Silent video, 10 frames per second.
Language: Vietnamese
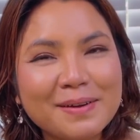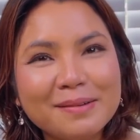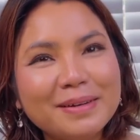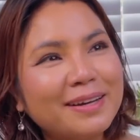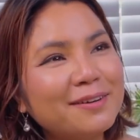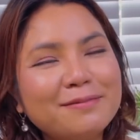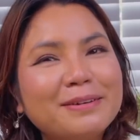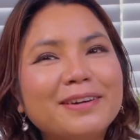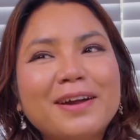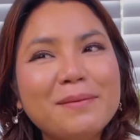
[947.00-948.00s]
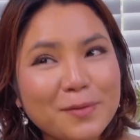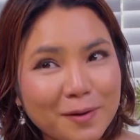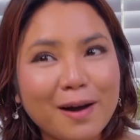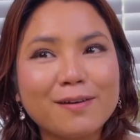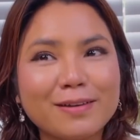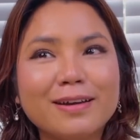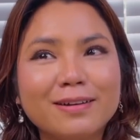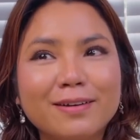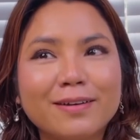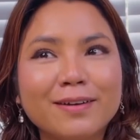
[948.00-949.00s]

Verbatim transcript: mẹ của mẹ nói một câu vậy thôi